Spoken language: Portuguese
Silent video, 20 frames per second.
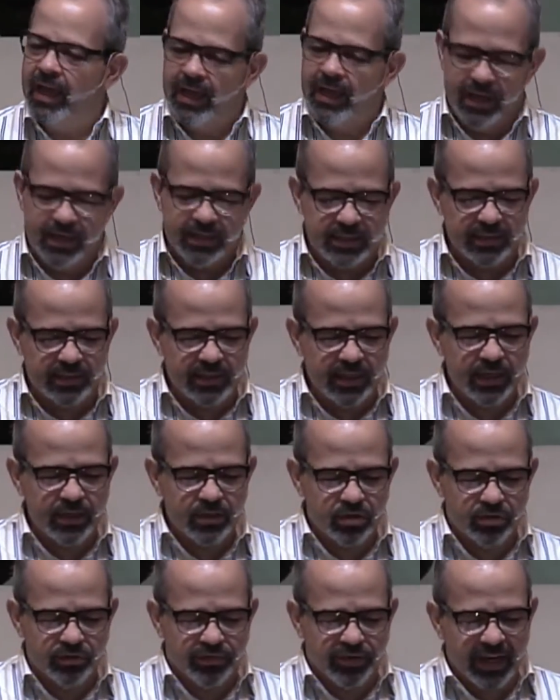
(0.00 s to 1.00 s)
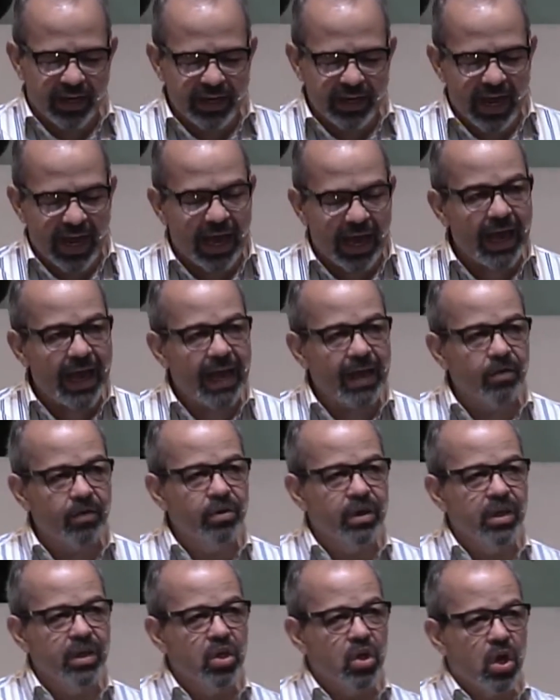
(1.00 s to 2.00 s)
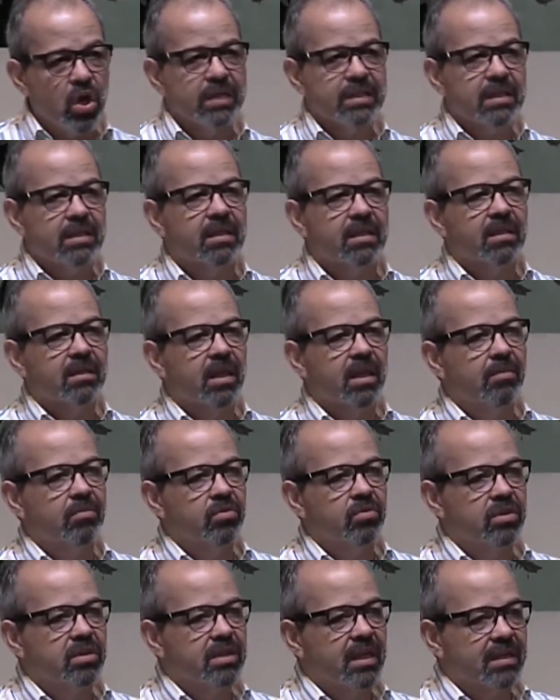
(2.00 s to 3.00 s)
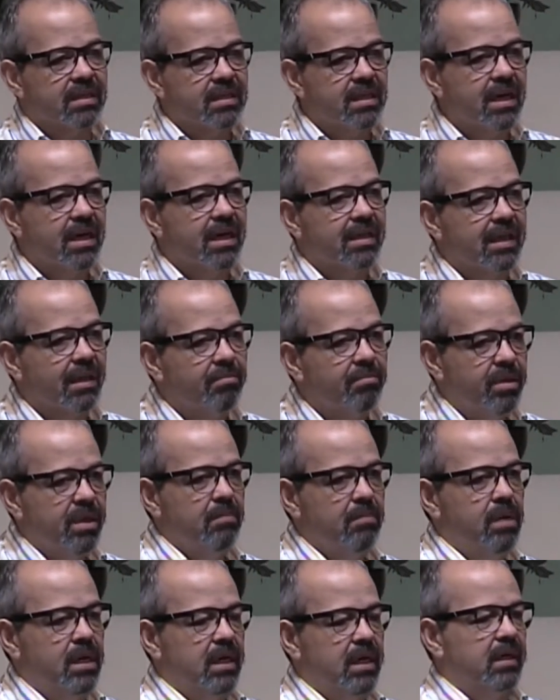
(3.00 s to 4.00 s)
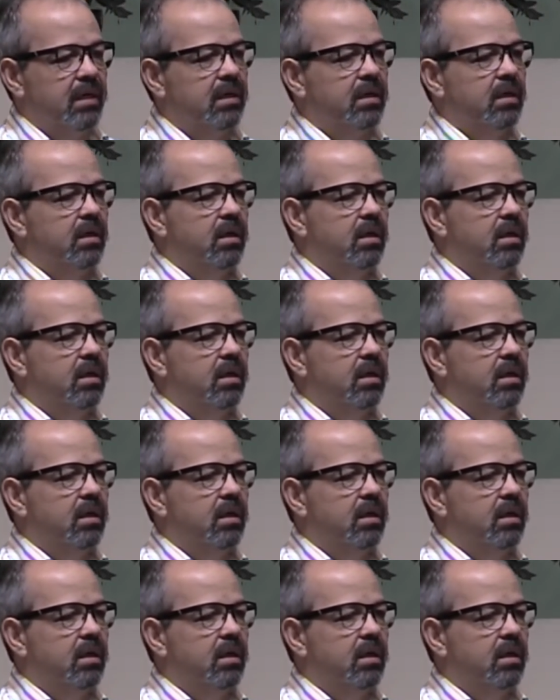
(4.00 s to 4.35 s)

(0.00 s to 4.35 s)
Esse texto vai narrar o que nós entendemos acerca da Bíblia,